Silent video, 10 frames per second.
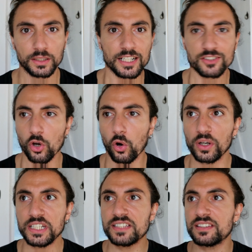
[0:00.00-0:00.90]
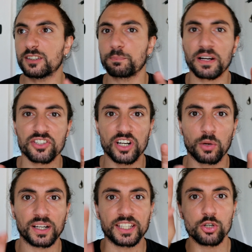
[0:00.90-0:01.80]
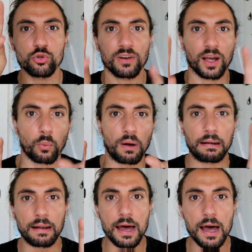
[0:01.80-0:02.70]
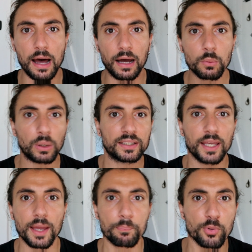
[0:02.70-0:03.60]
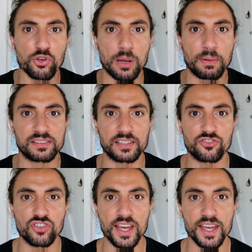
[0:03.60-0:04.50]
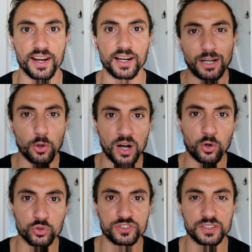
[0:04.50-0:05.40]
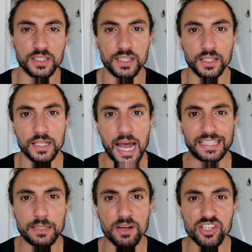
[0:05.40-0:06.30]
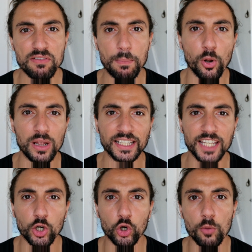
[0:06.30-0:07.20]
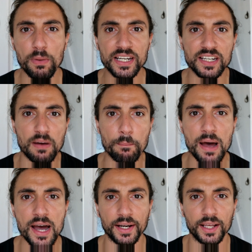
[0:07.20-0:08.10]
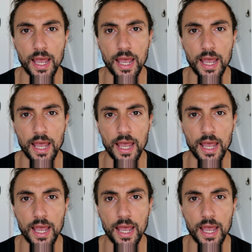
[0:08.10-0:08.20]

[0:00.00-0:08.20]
Che ne so, inizia a spargere qualche nuvola qua e là, qualche pioggia passeggera. Ma no, a così. A chi mangiava pollanchi a coccobelli in riva a mare?